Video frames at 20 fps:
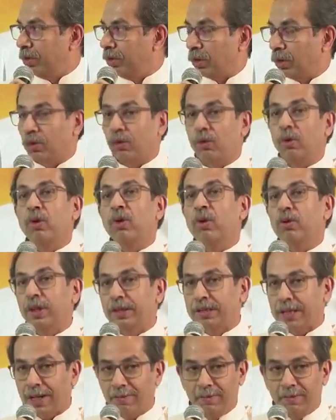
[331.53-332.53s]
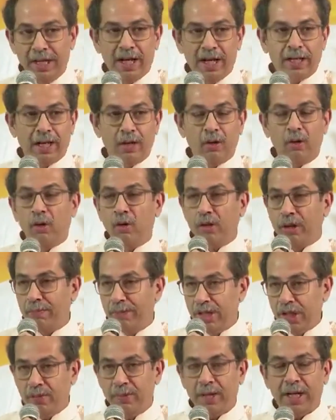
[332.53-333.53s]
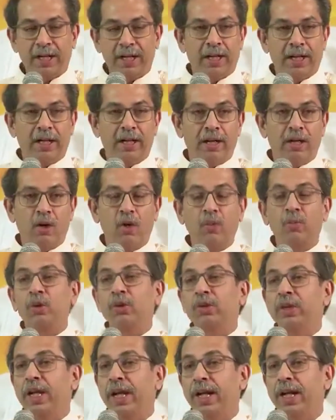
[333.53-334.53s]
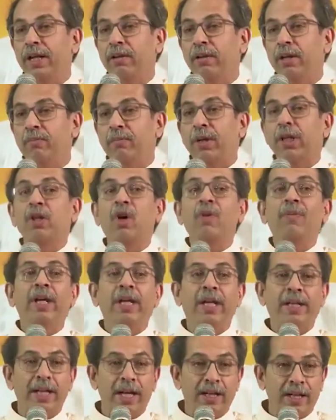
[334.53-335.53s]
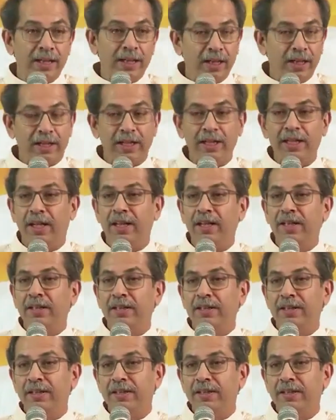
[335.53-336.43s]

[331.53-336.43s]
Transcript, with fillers: मुझे तो लोगों के सामने आना है लोगों के बीच में आना है और पूछना है बताओ मैंने क्या गलती की है